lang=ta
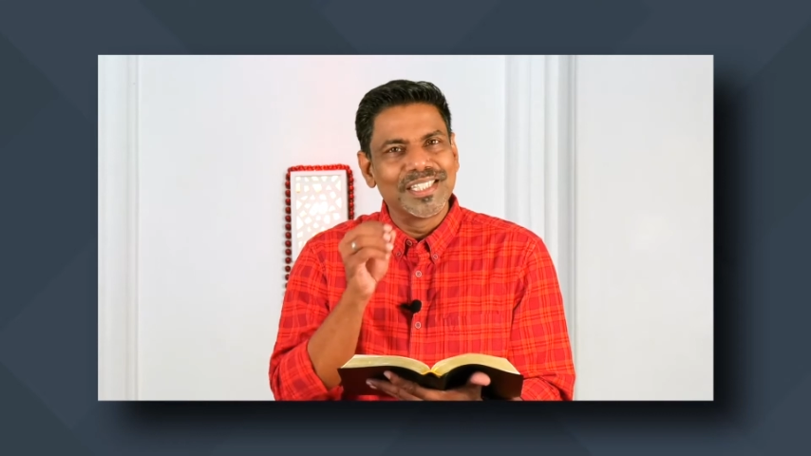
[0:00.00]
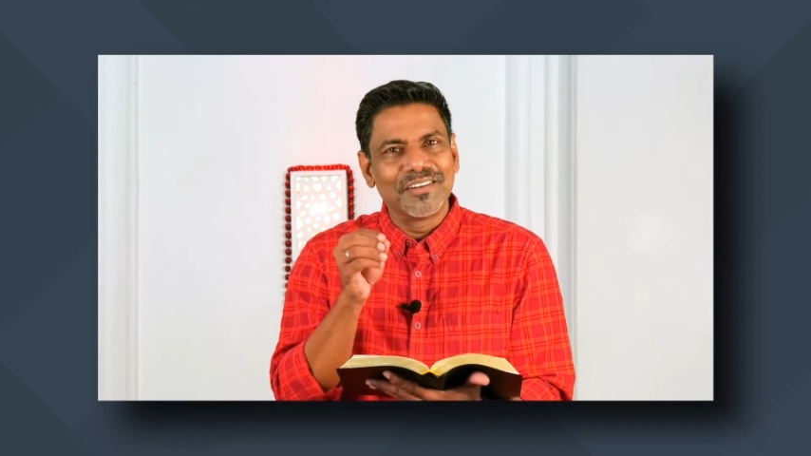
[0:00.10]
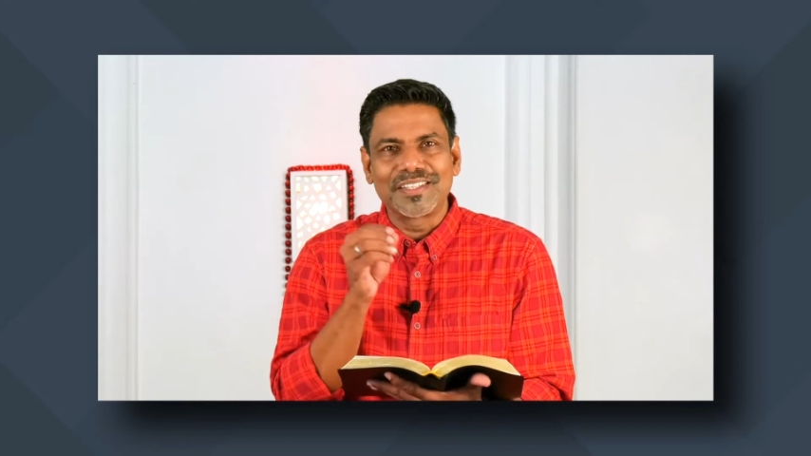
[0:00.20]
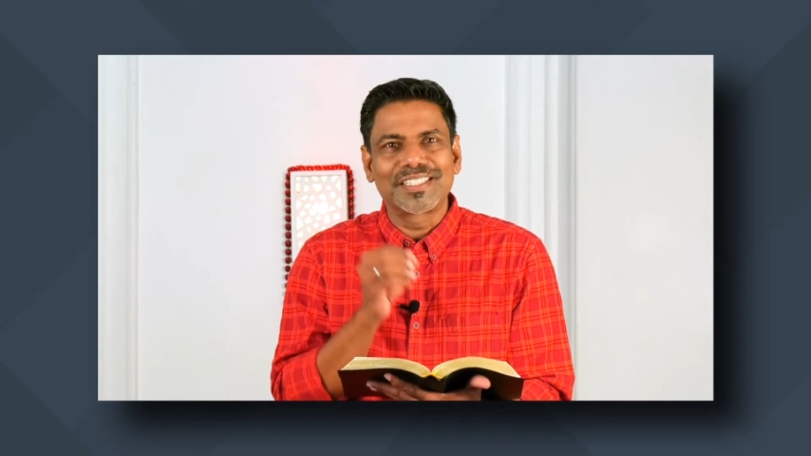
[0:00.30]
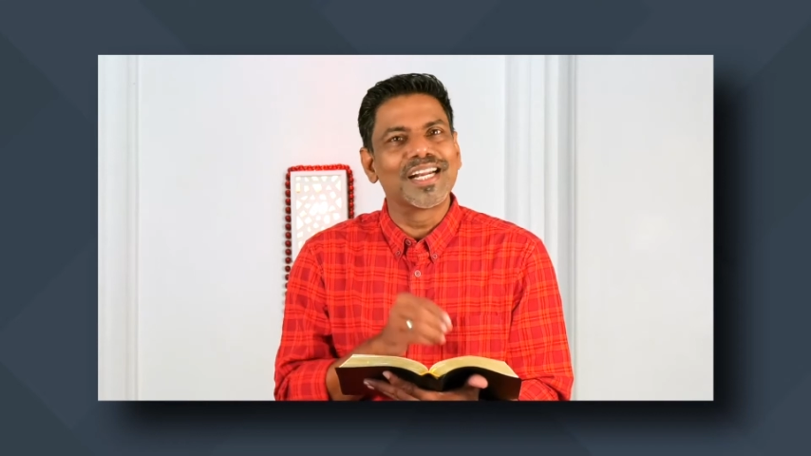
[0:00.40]

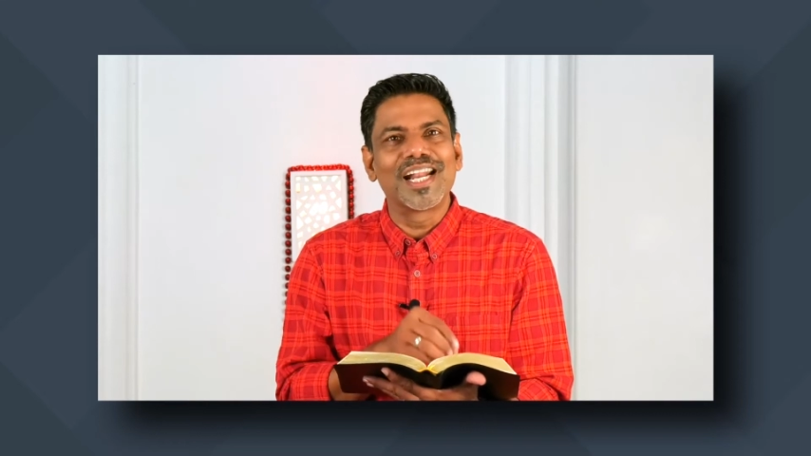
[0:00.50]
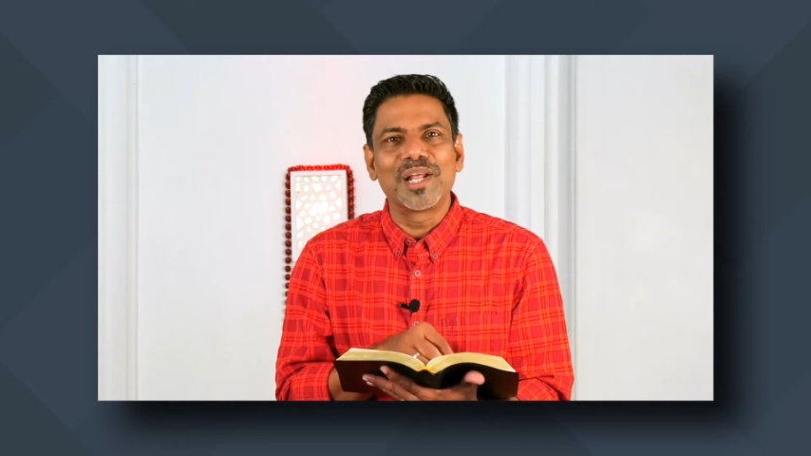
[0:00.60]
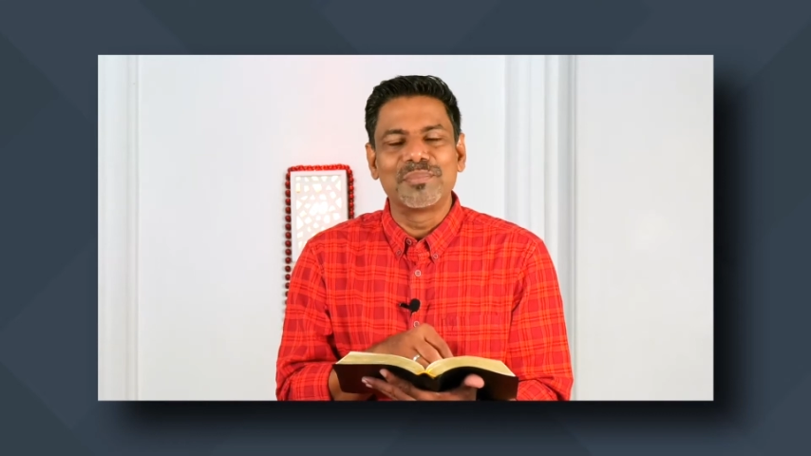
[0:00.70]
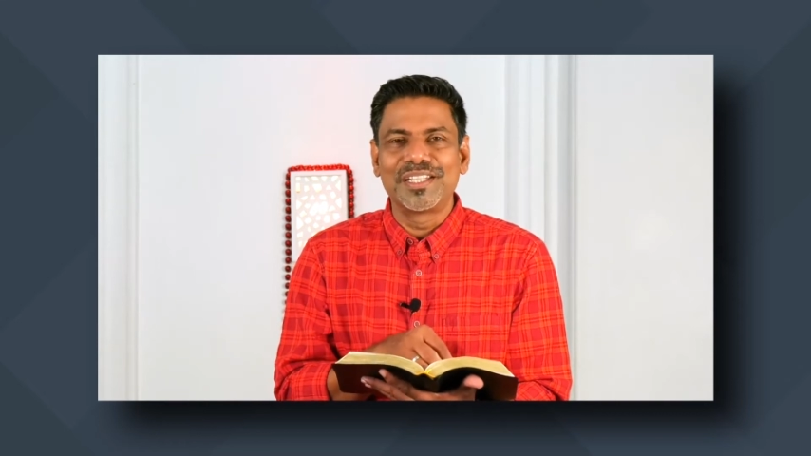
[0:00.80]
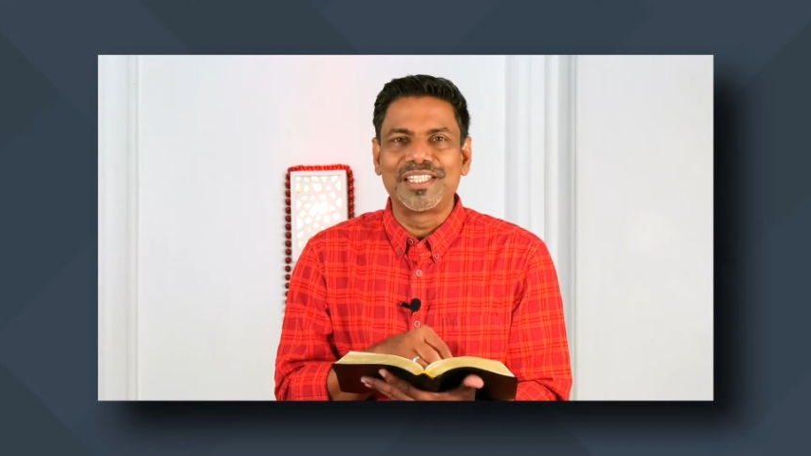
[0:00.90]
சின்ன
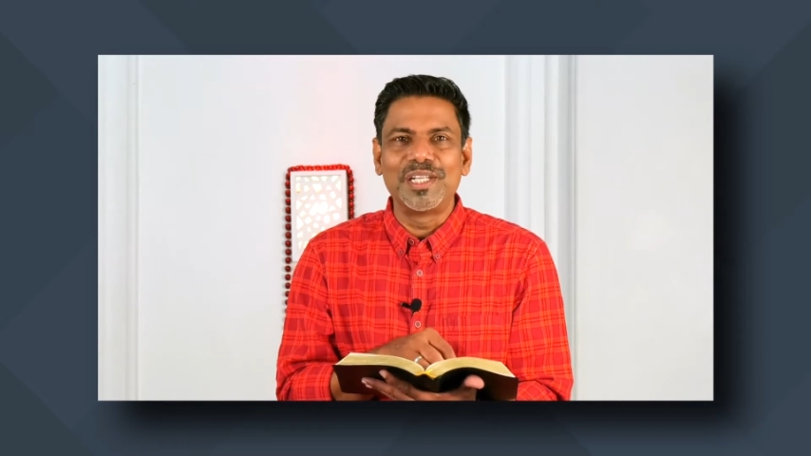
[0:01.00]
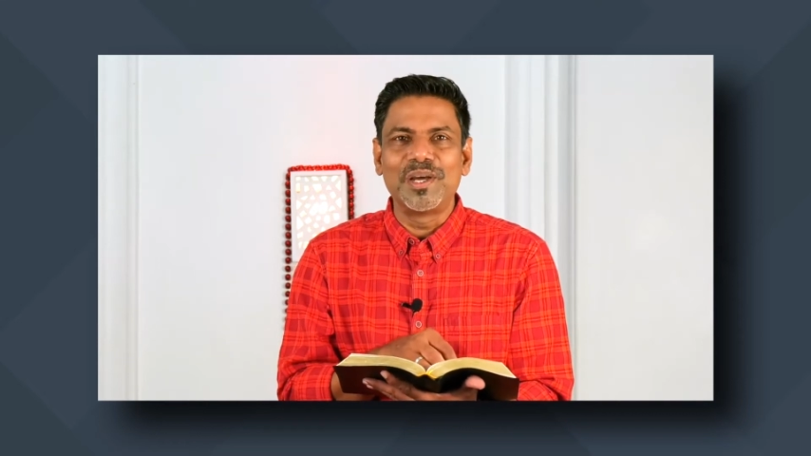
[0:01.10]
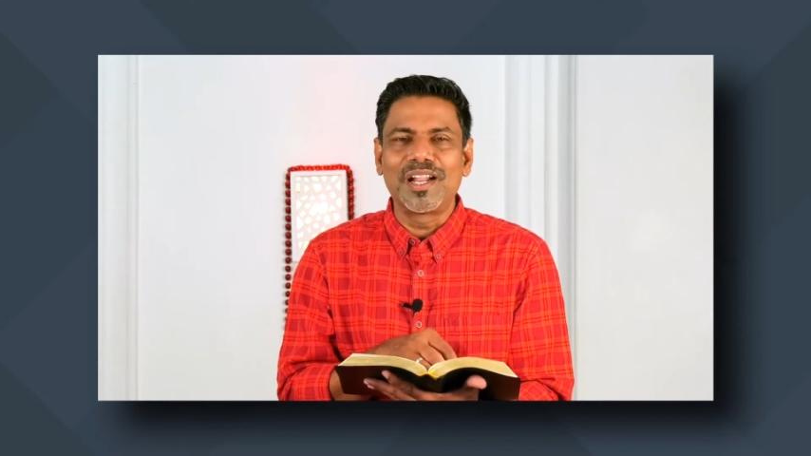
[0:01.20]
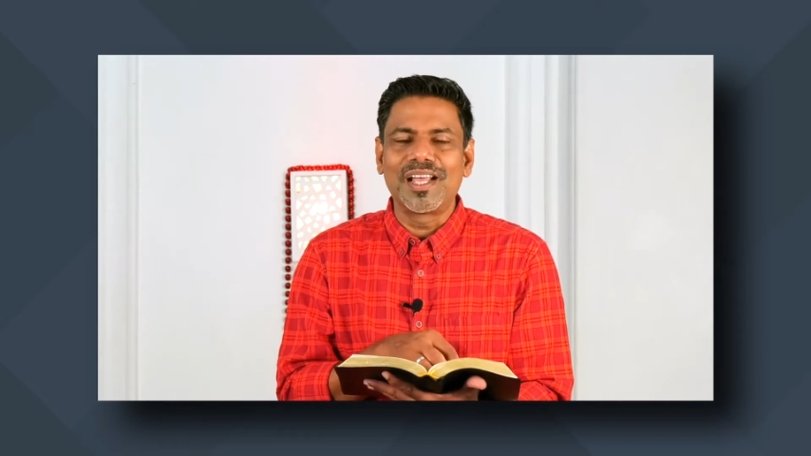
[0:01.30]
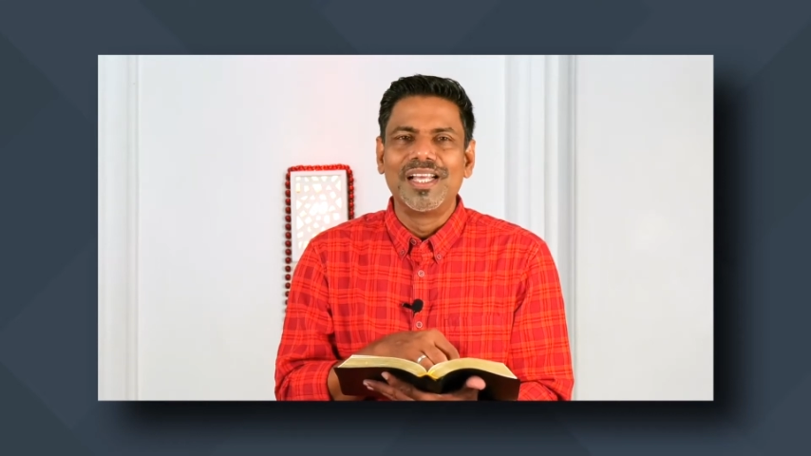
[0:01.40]
வசனங்களும் நமக்கு
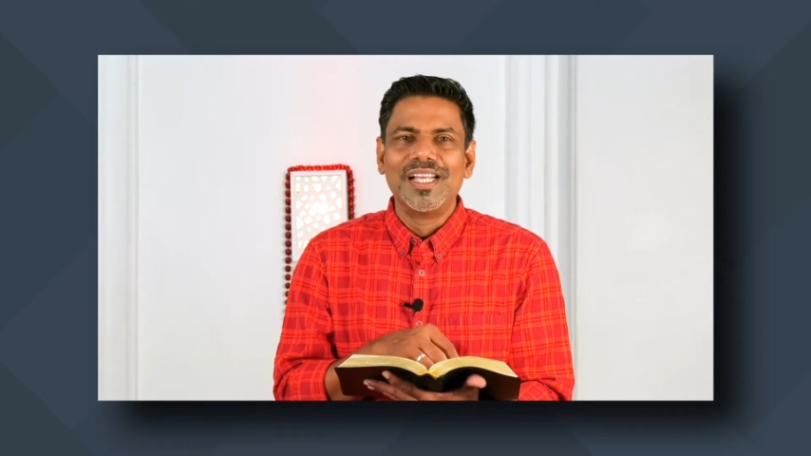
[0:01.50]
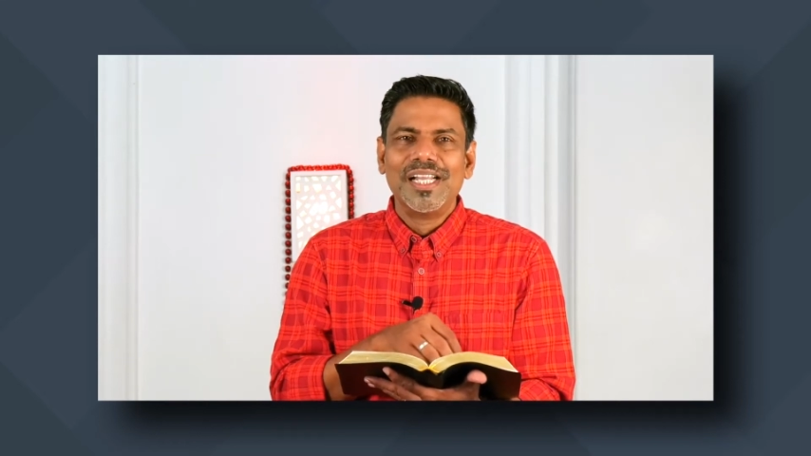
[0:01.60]
தெரியும் ஆனால்